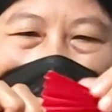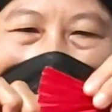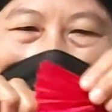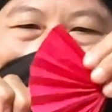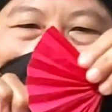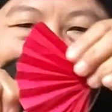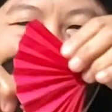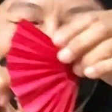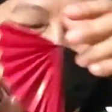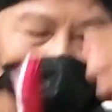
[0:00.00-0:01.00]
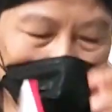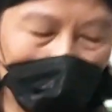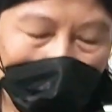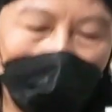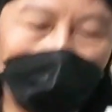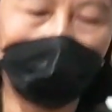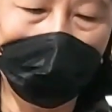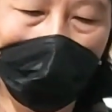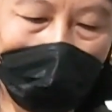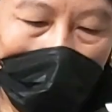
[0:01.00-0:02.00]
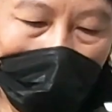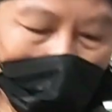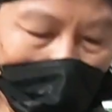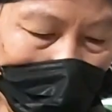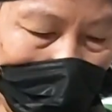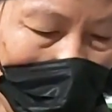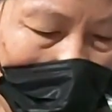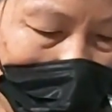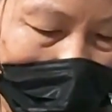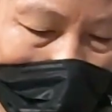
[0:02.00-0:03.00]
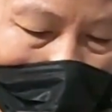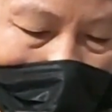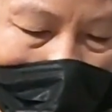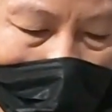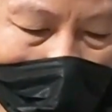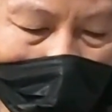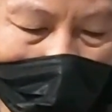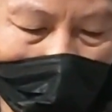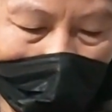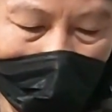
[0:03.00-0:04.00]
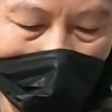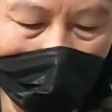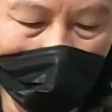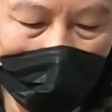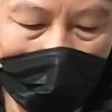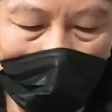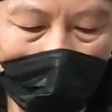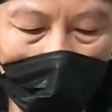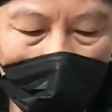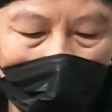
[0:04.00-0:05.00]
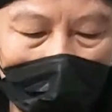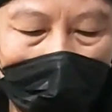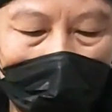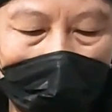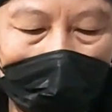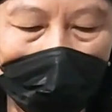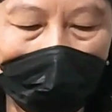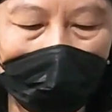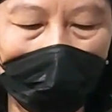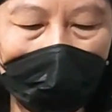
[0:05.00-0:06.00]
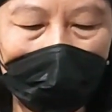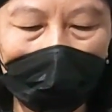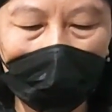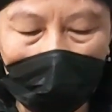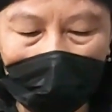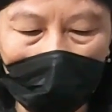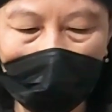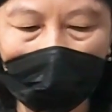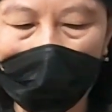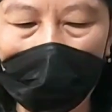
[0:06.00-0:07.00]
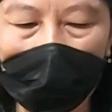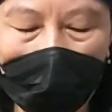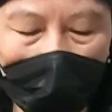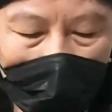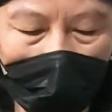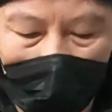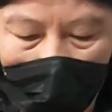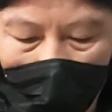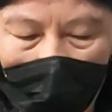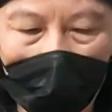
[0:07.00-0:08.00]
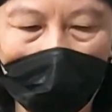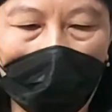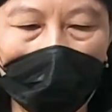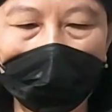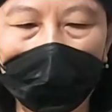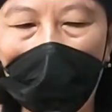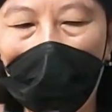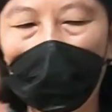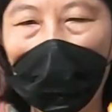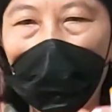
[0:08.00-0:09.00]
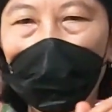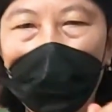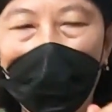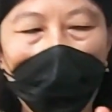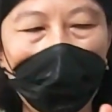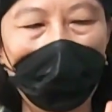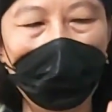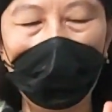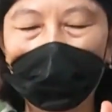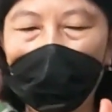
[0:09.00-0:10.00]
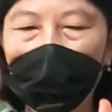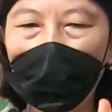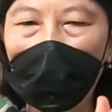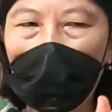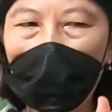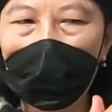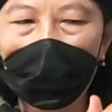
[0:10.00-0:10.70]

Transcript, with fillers: Nah, supaya itu kita taruh di dalamnya begini. Oke. Terus ikannya kita beri mata. Kalau punya mata yang tempel,